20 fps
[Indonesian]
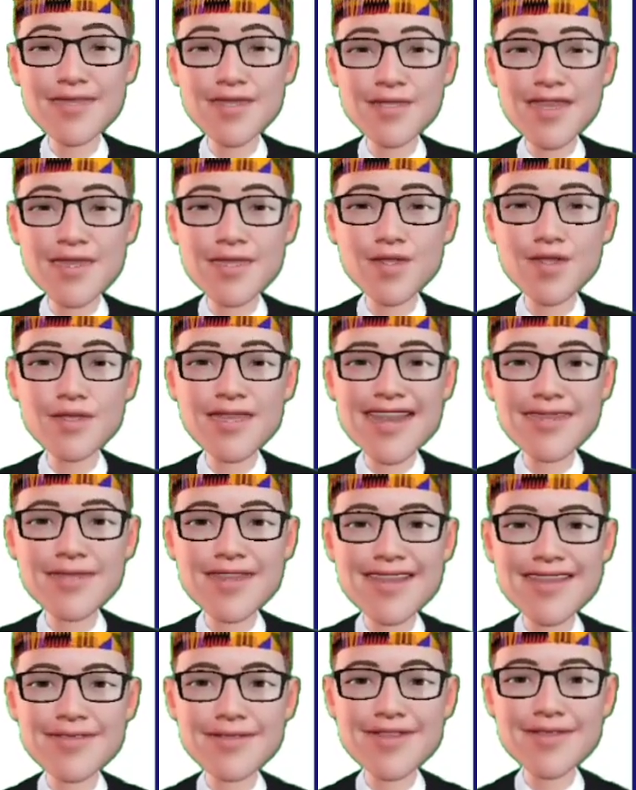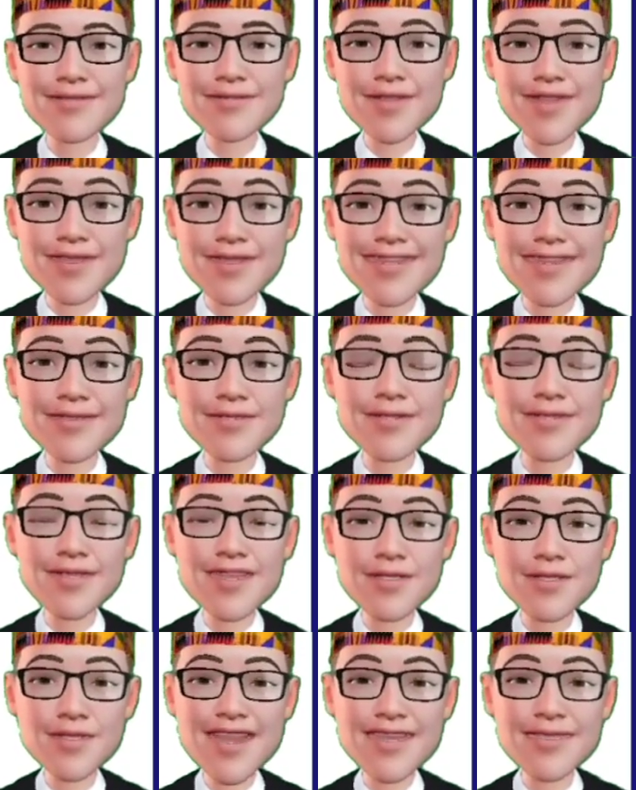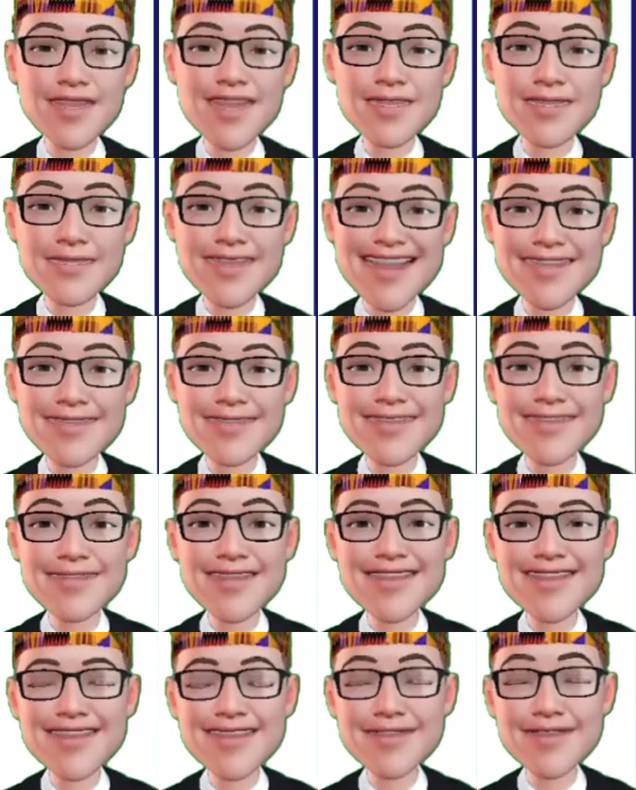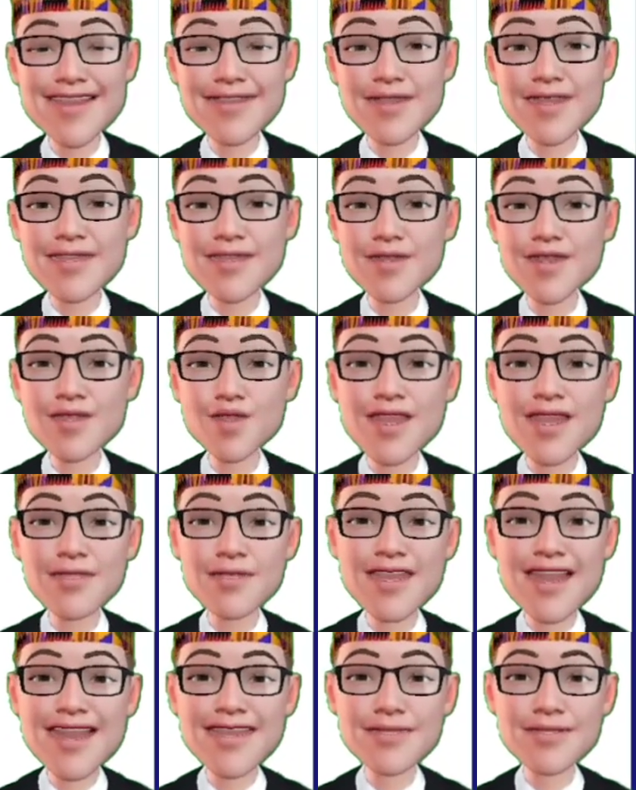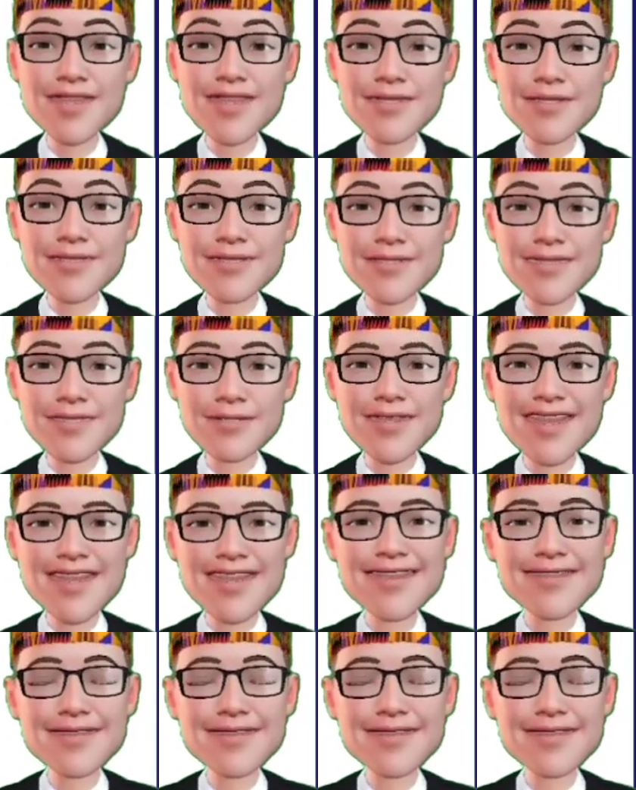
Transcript: Mudah-mudahan apa yang kita pelajari kali ini dapat bermanfaat bagi kita